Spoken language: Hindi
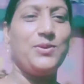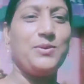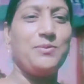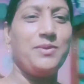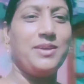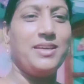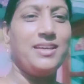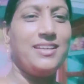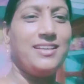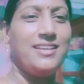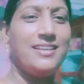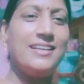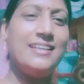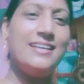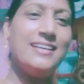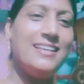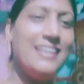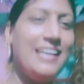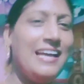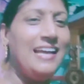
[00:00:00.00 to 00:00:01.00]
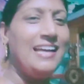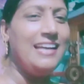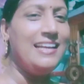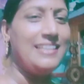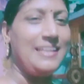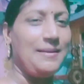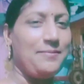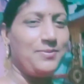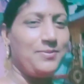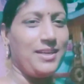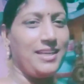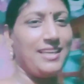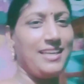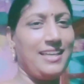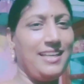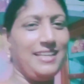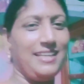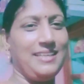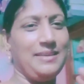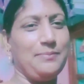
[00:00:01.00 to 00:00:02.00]
में तब तक
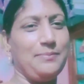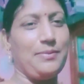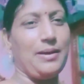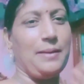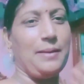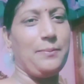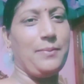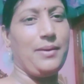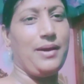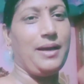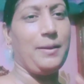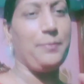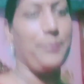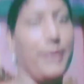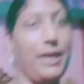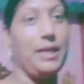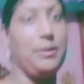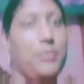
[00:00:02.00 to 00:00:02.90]
के लिए बाय बाय फ़ैन भी